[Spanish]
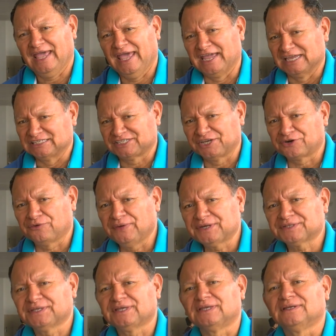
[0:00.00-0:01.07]
En el Cerro
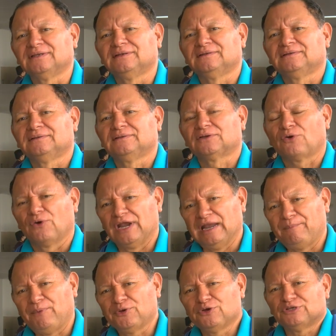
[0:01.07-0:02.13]
Verde, con el
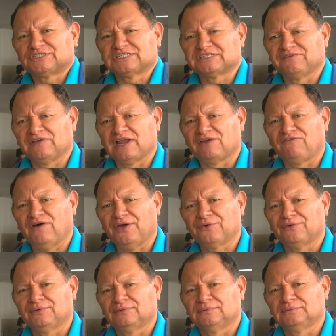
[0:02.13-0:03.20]
apoyo de Cecibel
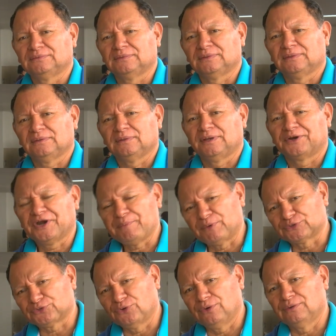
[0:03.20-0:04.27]
Alfaro,
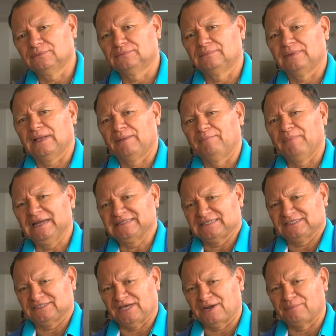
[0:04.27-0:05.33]
reportó
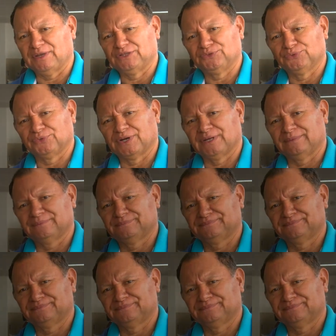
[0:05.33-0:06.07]
Baltasar.